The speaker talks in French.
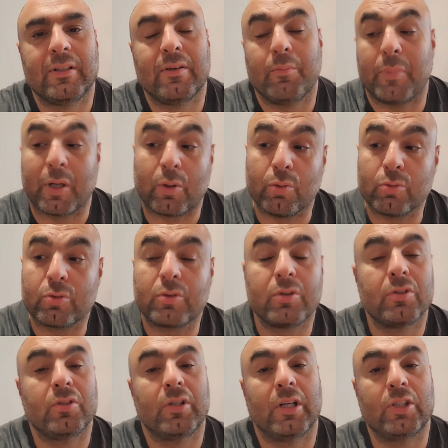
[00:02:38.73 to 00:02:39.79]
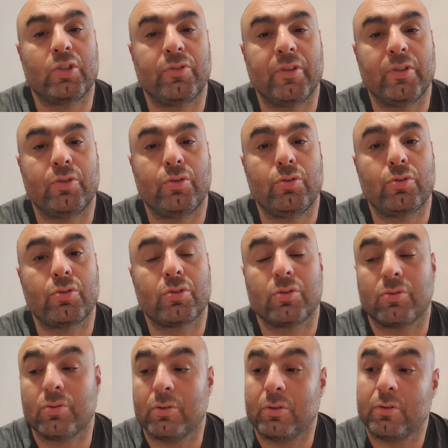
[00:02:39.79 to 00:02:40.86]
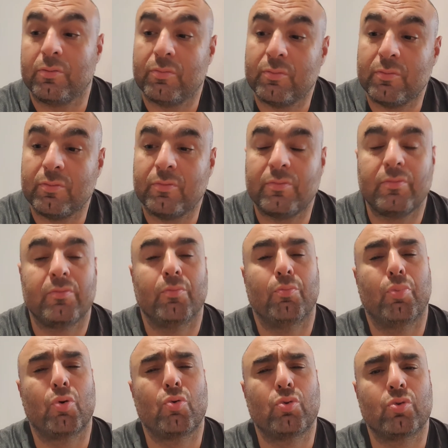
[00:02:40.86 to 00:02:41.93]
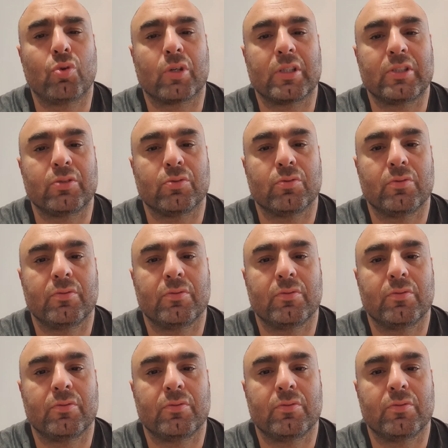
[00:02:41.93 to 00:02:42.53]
Par contre, la Juventus, beaucoup d'occasions.